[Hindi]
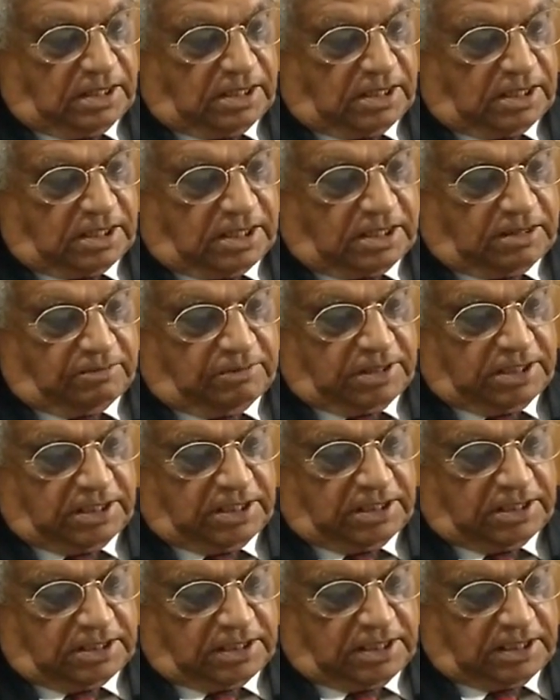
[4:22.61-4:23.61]
अगर आप
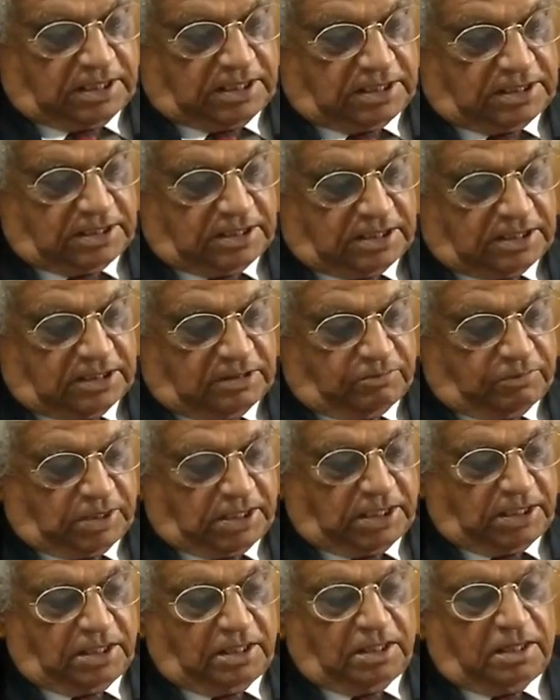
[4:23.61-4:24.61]
डेयरी चलाना चाहते मैं